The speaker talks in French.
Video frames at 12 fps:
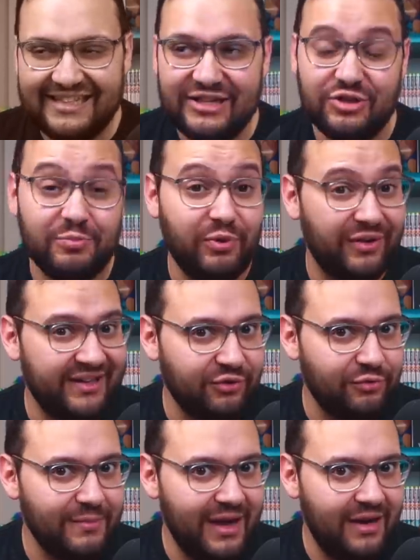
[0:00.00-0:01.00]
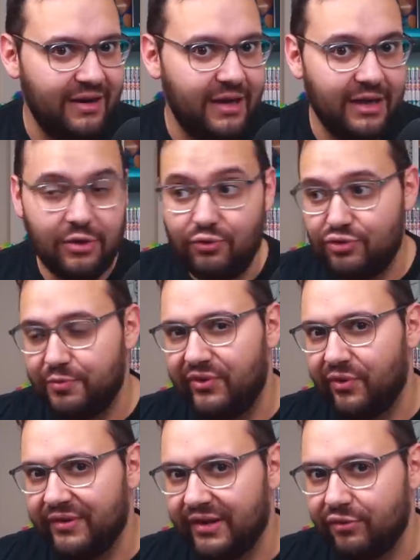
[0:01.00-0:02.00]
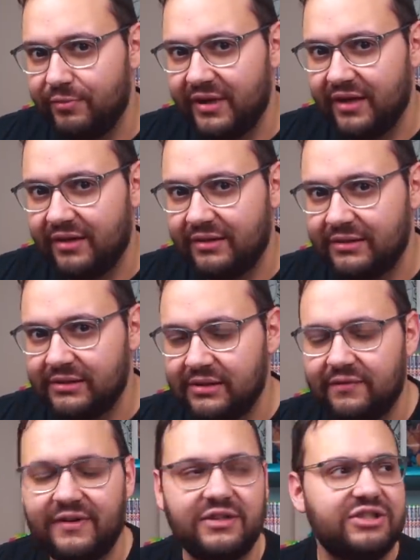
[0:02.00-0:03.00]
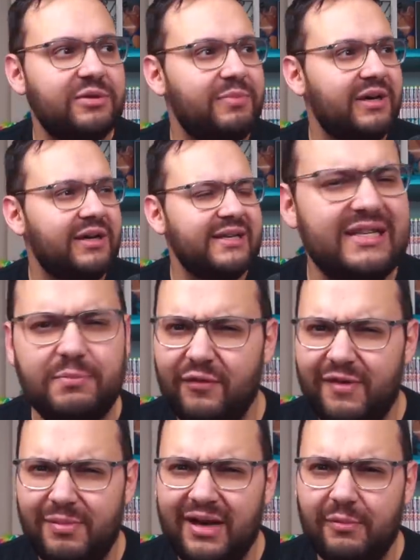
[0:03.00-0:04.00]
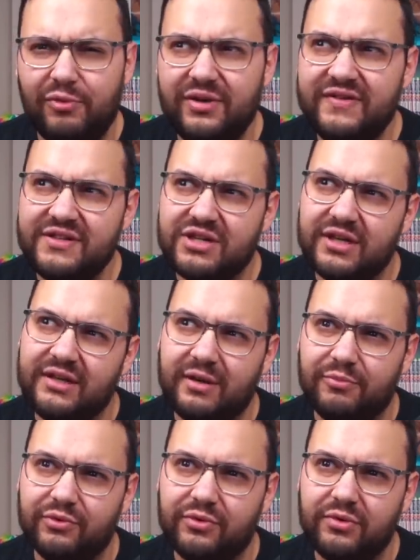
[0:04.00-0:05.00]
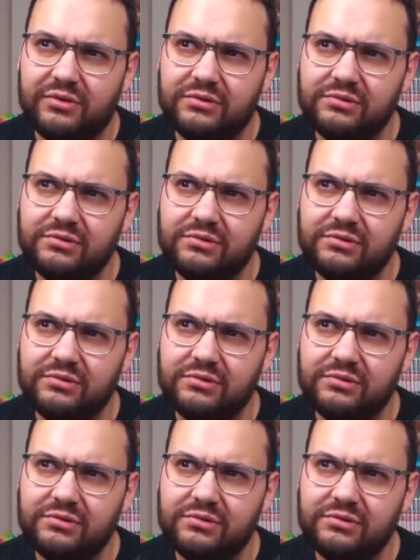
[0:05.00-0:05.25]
je peux en dire du mal ou je peux en dire du bien. Enfin, je sais pas, est-ce qu'ils peuvent appeler la police si je critique un peu trop